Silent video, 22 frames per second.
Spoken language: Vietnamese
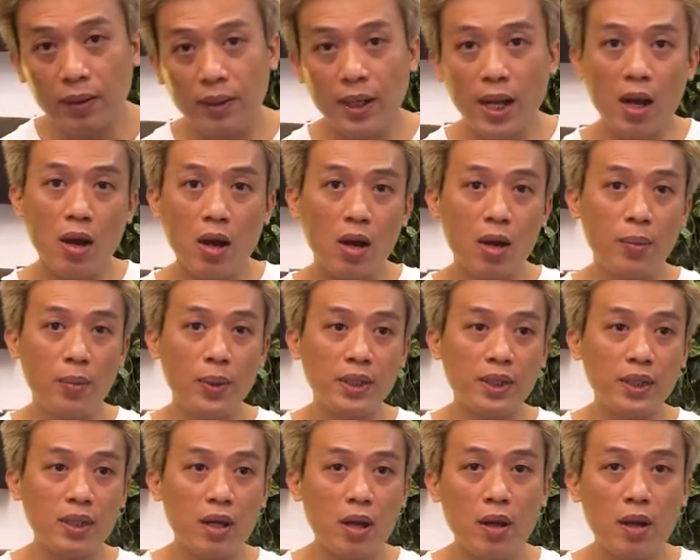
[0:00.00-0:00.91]
Là hồi mình
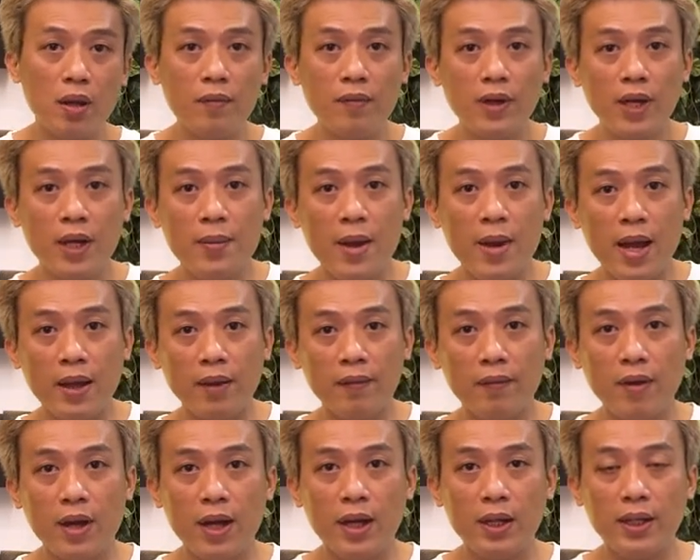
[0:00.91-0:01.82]
sẽ nói với các bạn
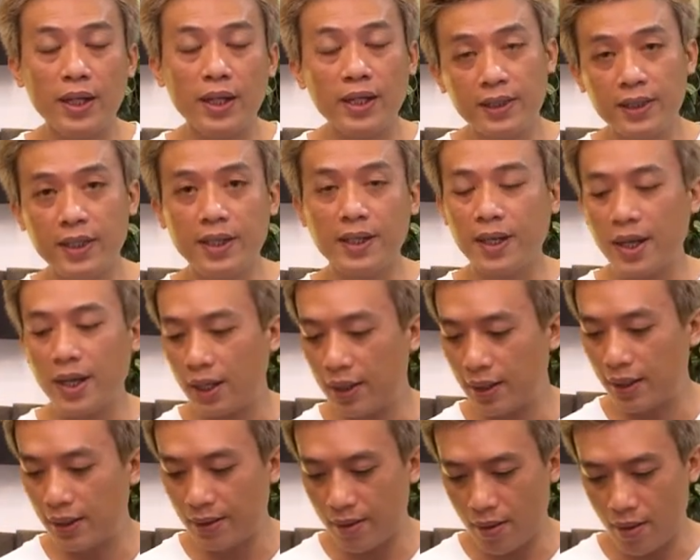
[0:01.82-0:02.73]
về Key Scene này
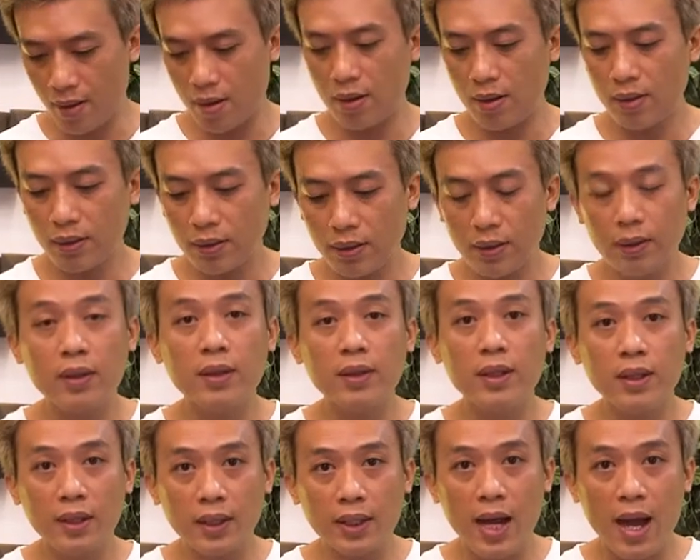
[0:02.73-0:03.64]
thì nó
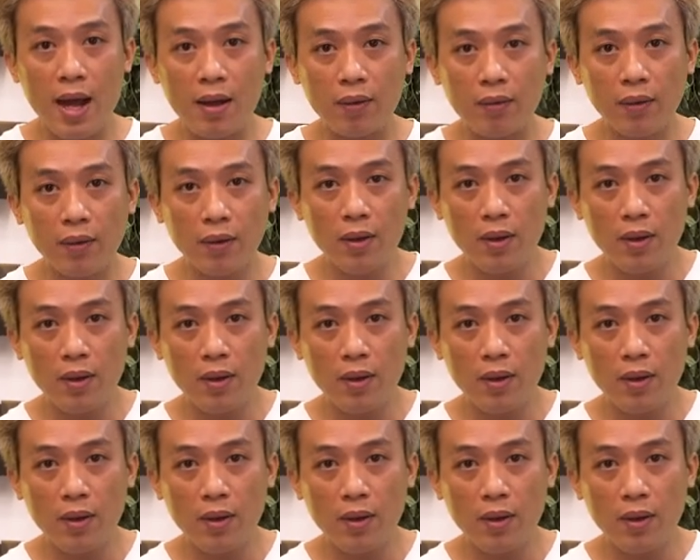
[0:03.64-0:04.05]
như thế nào.